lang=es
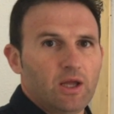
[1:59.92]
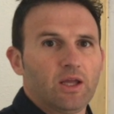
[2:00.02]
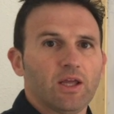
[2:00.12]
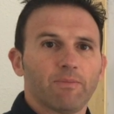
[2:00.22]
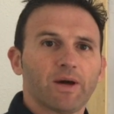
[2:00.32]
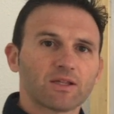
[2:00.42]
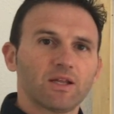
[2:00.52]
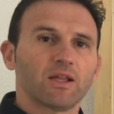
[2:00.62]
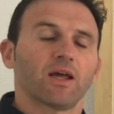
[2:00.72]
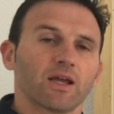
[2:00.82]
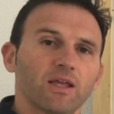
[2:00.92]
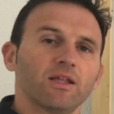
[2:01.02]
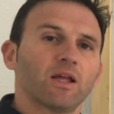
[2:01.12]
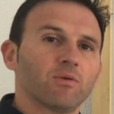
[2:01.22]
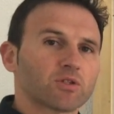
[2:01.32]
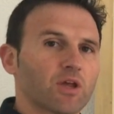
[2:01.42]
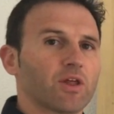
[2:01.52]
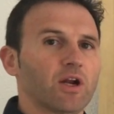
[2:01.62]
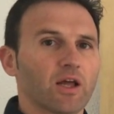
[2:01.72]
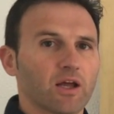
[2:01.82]
Y a partir de aquí tenemos que
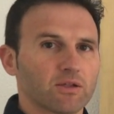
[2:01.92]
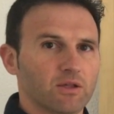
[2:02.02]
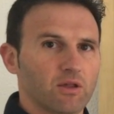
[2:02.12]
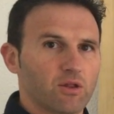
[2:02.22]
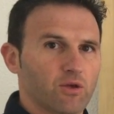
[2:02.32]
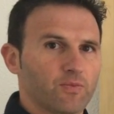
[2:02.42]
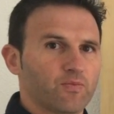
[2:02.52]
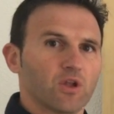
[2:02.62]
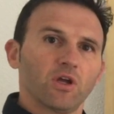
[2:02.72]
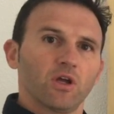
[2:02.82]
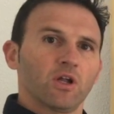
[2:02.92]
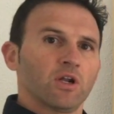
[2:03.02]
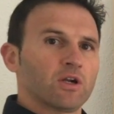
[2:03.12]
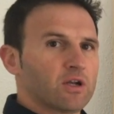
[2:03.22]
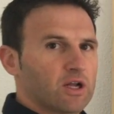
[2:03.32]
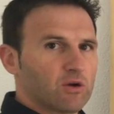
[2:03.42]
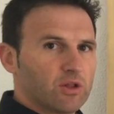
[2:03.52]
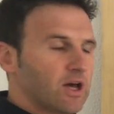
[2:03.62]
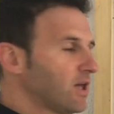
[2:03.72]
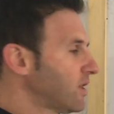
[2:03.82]
hacer el ejercicio.
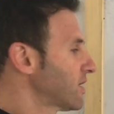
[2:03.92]
Recordad